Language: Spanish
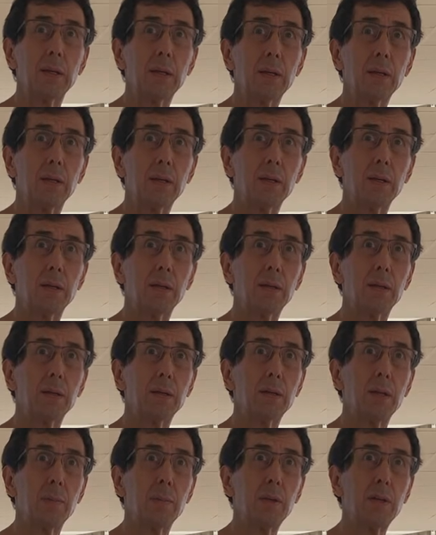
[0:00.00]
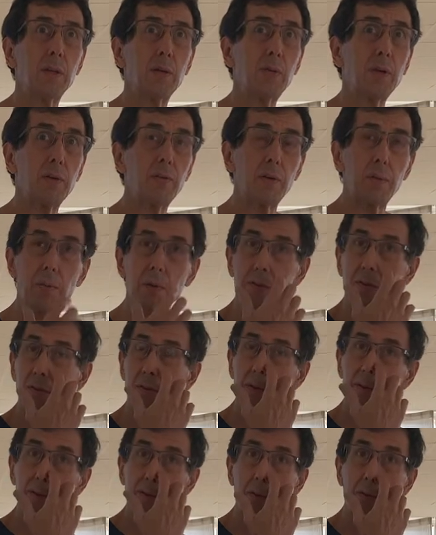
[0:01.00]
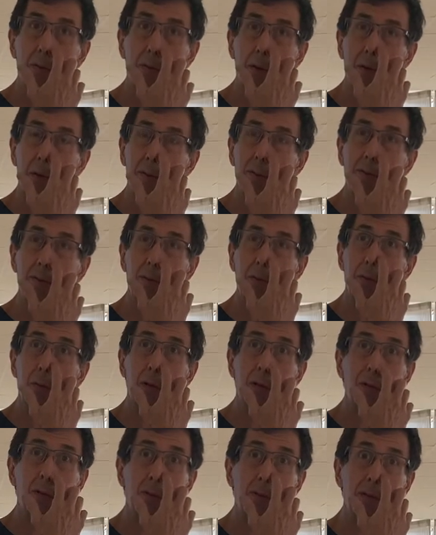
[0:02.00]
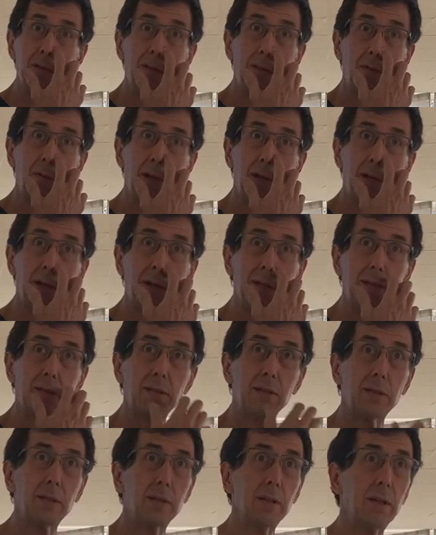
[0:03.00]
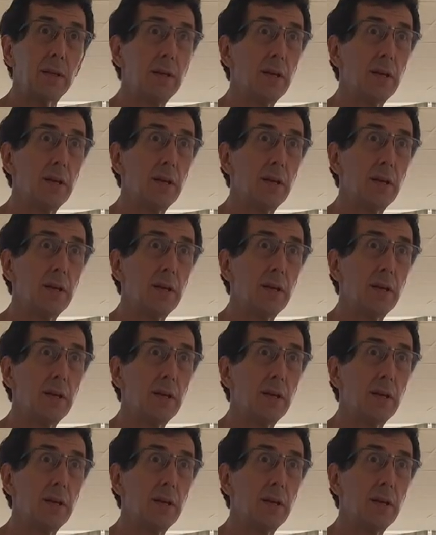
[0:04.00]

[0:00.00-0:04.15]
y también tengo una formación de cinco, cinco años en psicoanálisis.